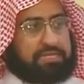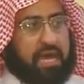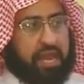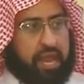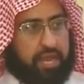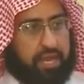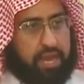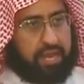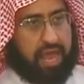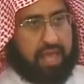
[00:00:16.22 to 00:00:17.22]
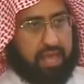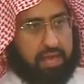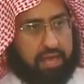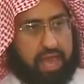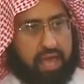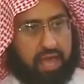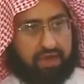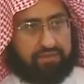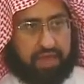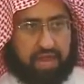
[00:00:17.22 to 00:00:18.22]
للإنسان أن أن لا أن لا
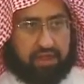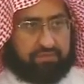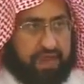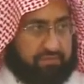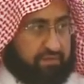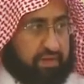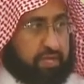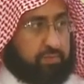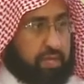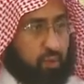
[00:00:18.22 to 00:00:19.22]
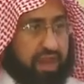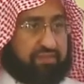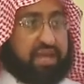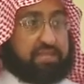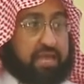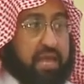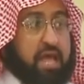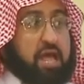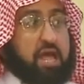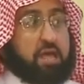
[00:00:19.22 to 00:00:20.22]
يقع في خلل لا في علمه ولا في عدله
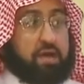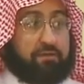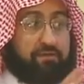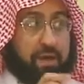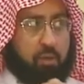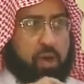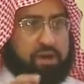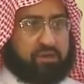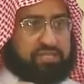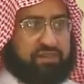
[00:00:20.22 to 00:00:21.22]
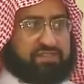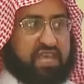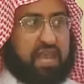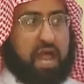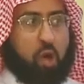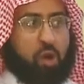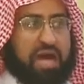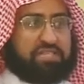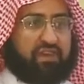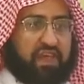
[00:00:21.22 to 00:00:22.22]
فمهم أن يستفصل
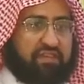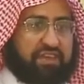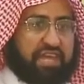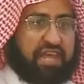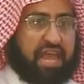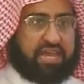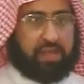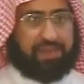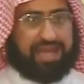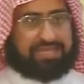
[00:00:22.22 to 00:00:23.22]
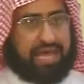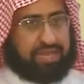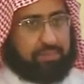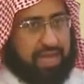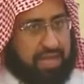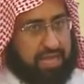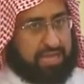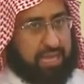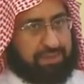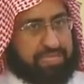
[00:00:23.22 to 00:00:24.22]
وخاصة بالقضايا الفكرية لأن طبيعتها طبيعة
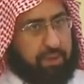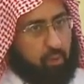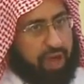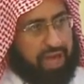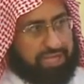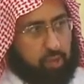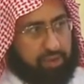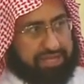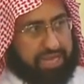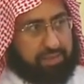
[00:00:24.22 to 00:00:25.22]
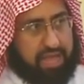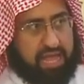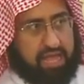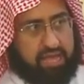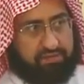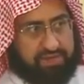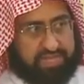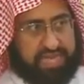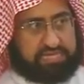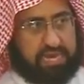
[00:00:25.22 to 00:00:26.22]
كما سبق معقدة ومركبة
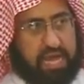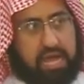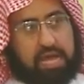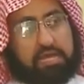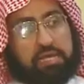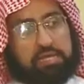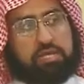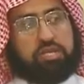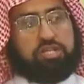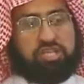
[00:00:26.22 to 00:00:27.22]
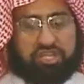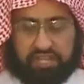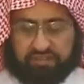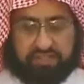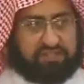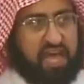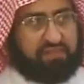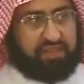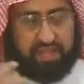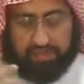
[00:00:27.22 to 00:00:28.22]
فتحتاج إلى شدة استفصال في